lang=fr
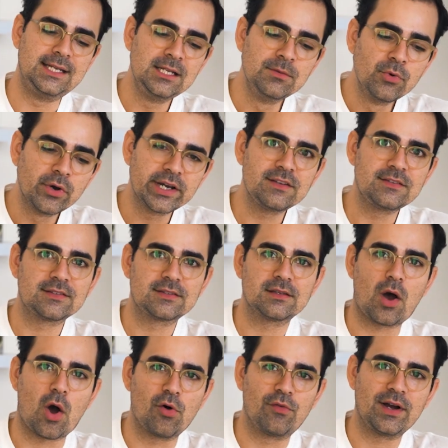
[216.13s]
L'île
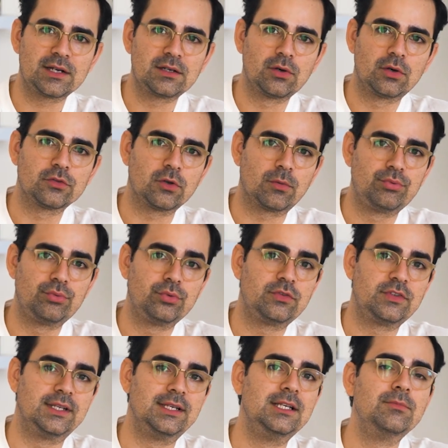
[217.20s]
Maurice en vacances en
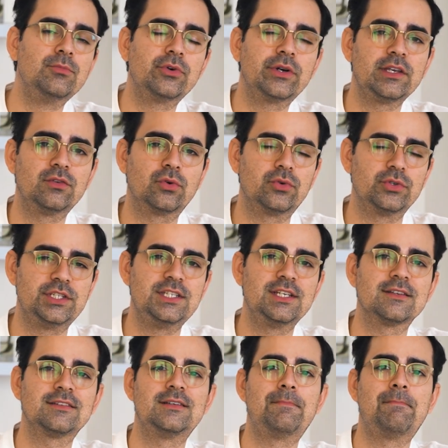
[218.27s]
plus et l'île Maurice au
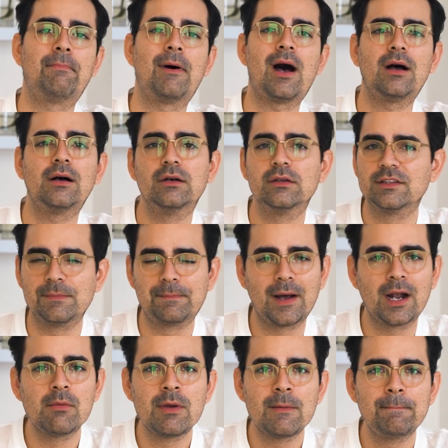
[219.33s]
quotidien, c'est pas euh, c'est pas
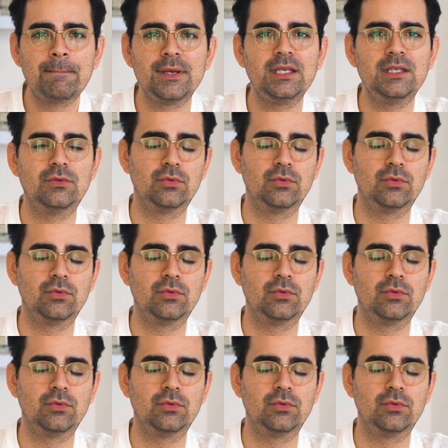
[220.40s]
le même pays.